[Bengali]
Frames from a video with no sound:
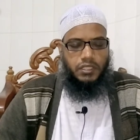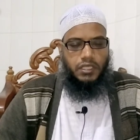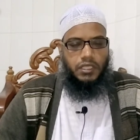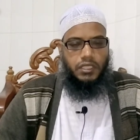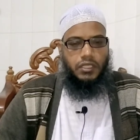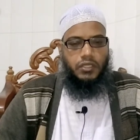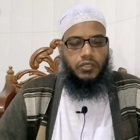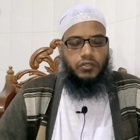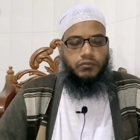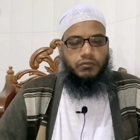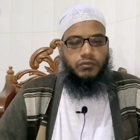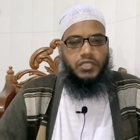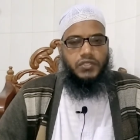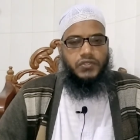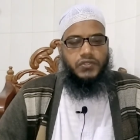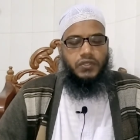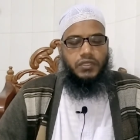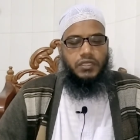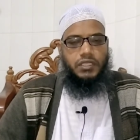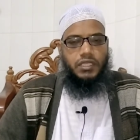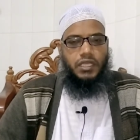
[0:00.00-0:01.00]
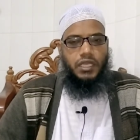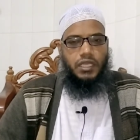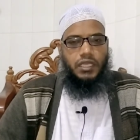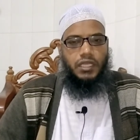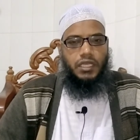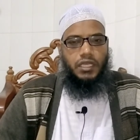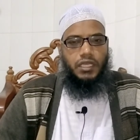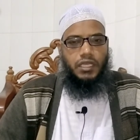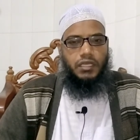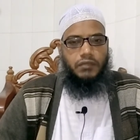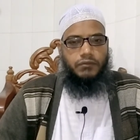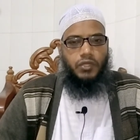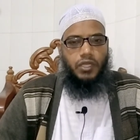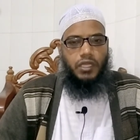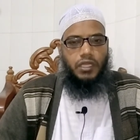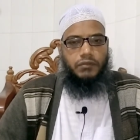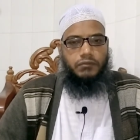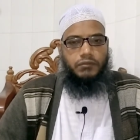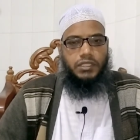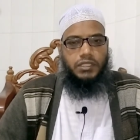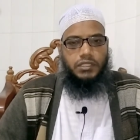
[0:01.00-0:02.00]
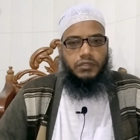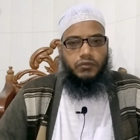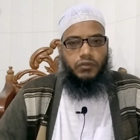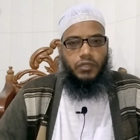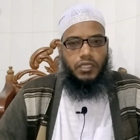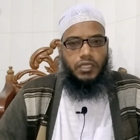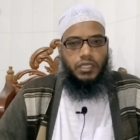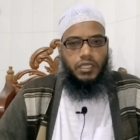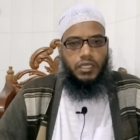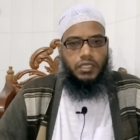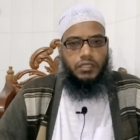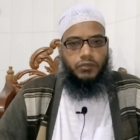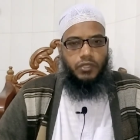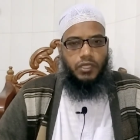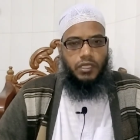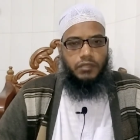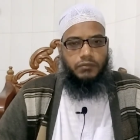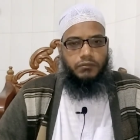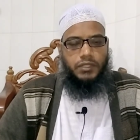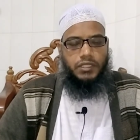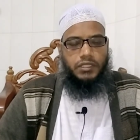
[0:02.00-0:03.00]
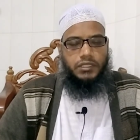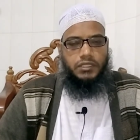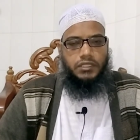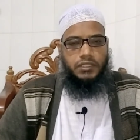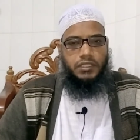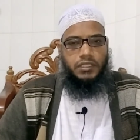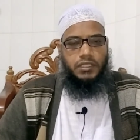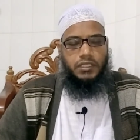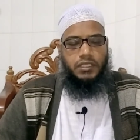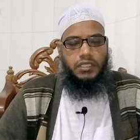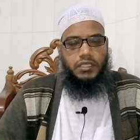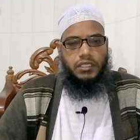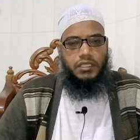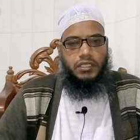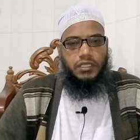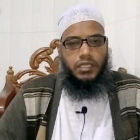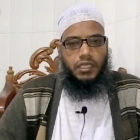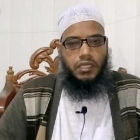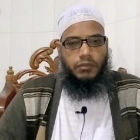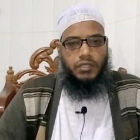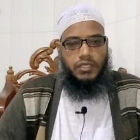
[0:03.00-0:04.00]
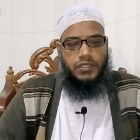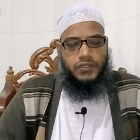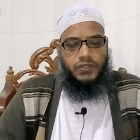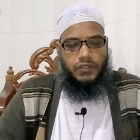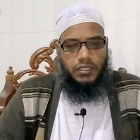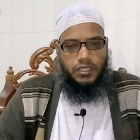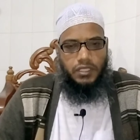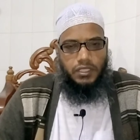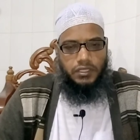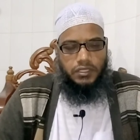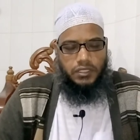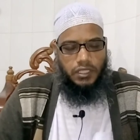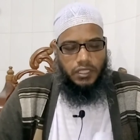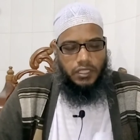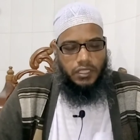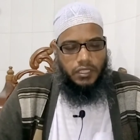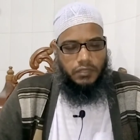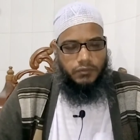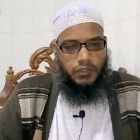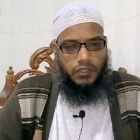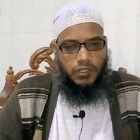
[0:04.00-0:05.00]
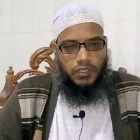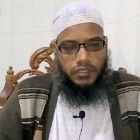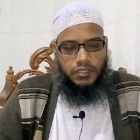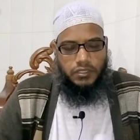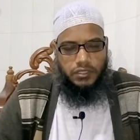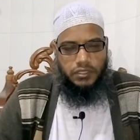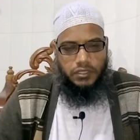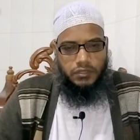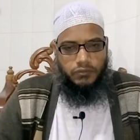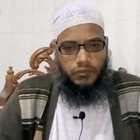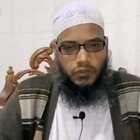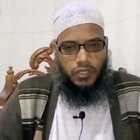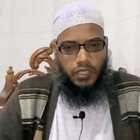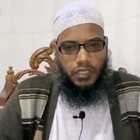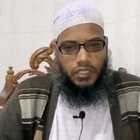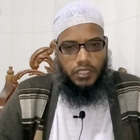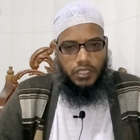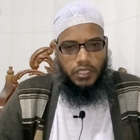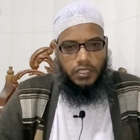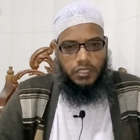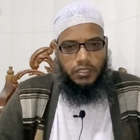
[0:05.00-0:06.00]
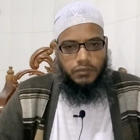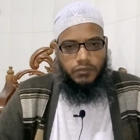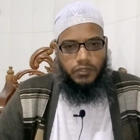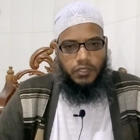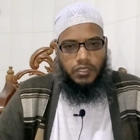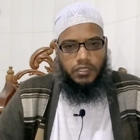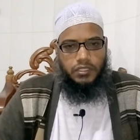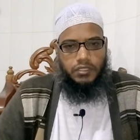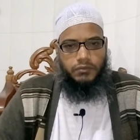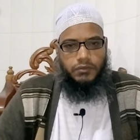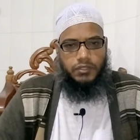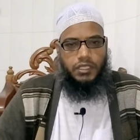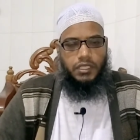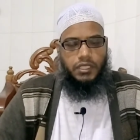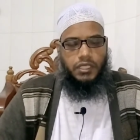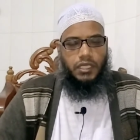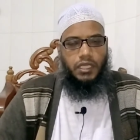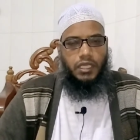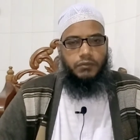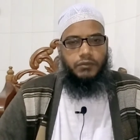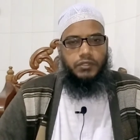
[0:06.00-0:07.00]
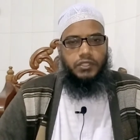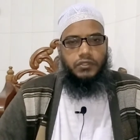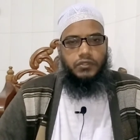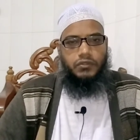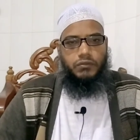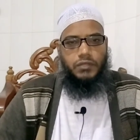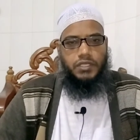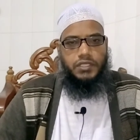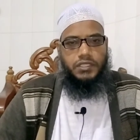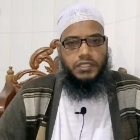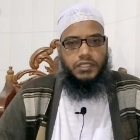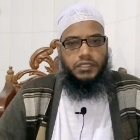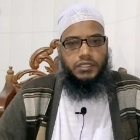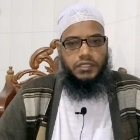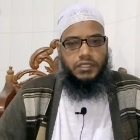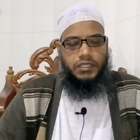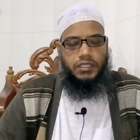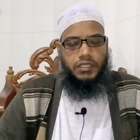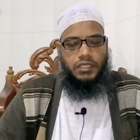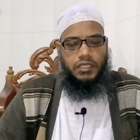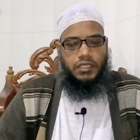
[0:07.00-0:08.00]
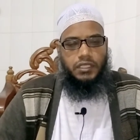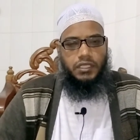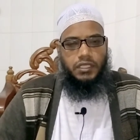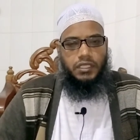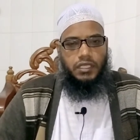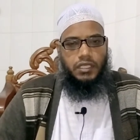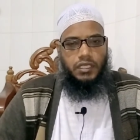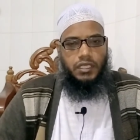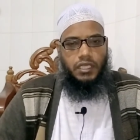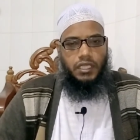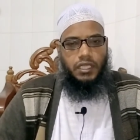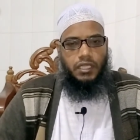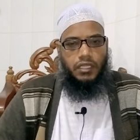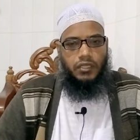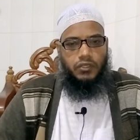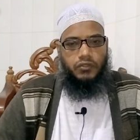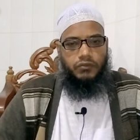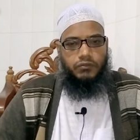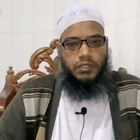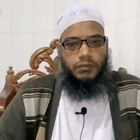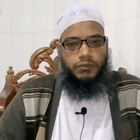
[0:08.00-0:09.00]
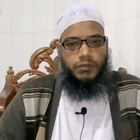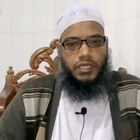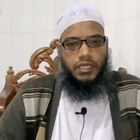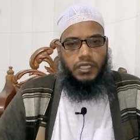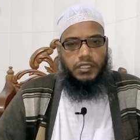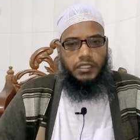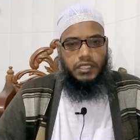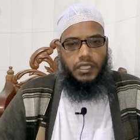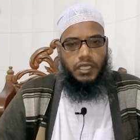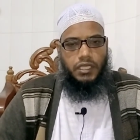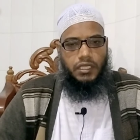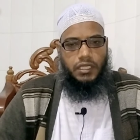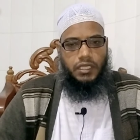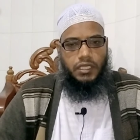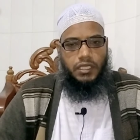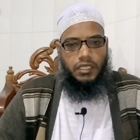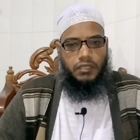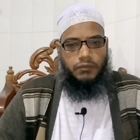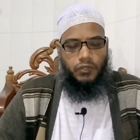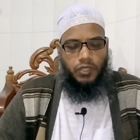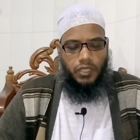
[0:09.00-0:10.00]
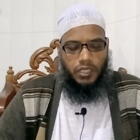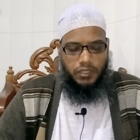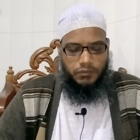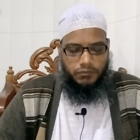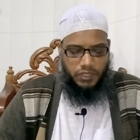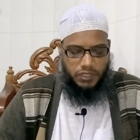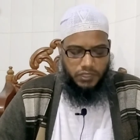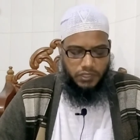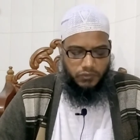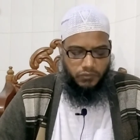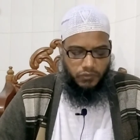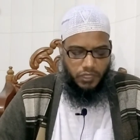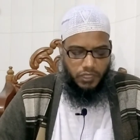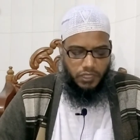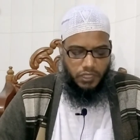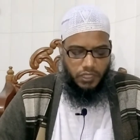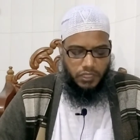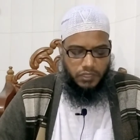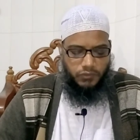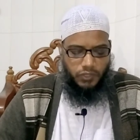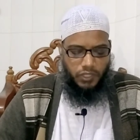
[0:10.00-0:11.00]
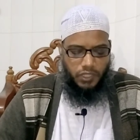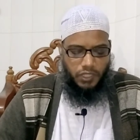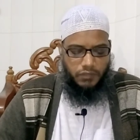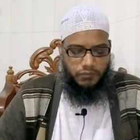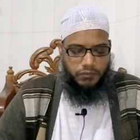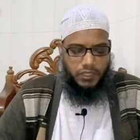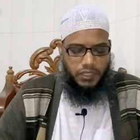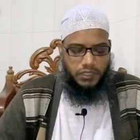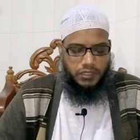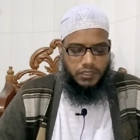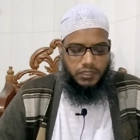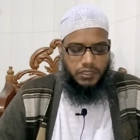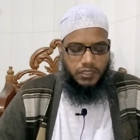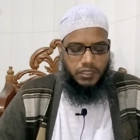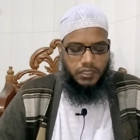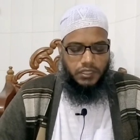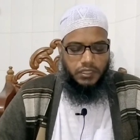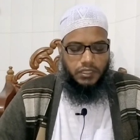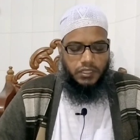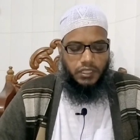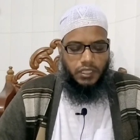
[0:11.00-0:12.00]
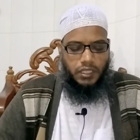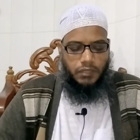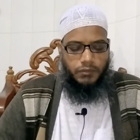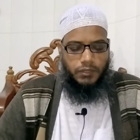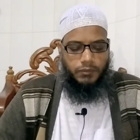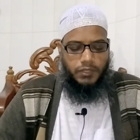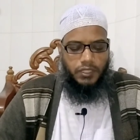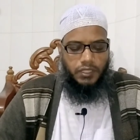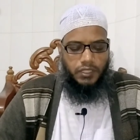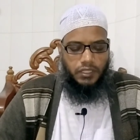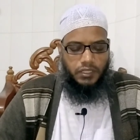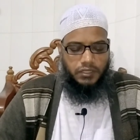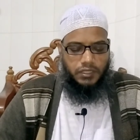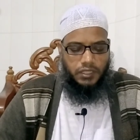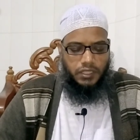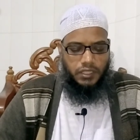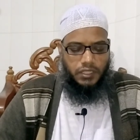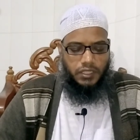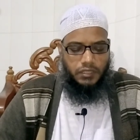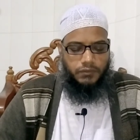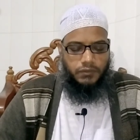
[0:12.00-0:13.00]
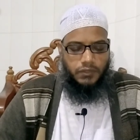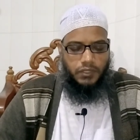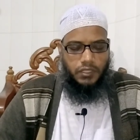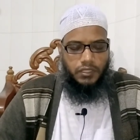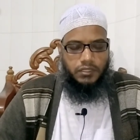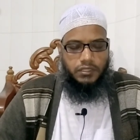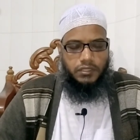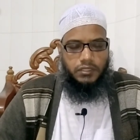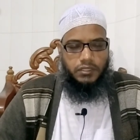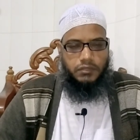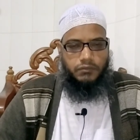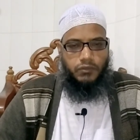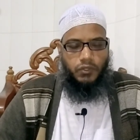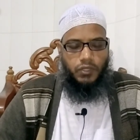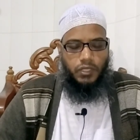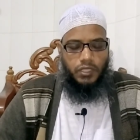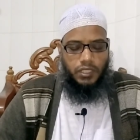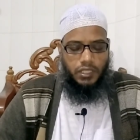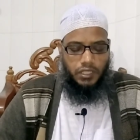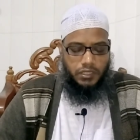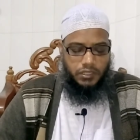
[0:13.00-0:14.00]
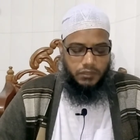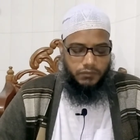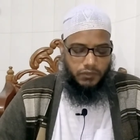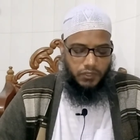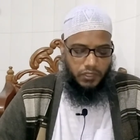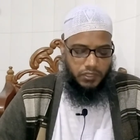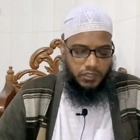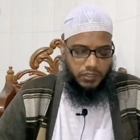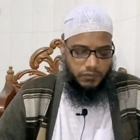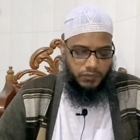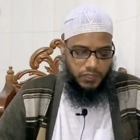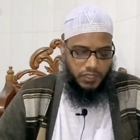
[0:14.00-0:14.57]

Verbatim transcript: আল্লাহম্মা সাল্লি আলা মোহাম্মদ আলা আলী মোহাম্মদ কামা সাল্লাই তালা ইব্রাহিম ও আলা আলী ইব্রাহিম হামিদুম মজিদ আল্লাহম্মা বারিক আলা মোহাম্মদ আলা আলী মোহাম্মদ কামাবা আলা ইব্রাহিম ও আলা আল ইব্রাহিম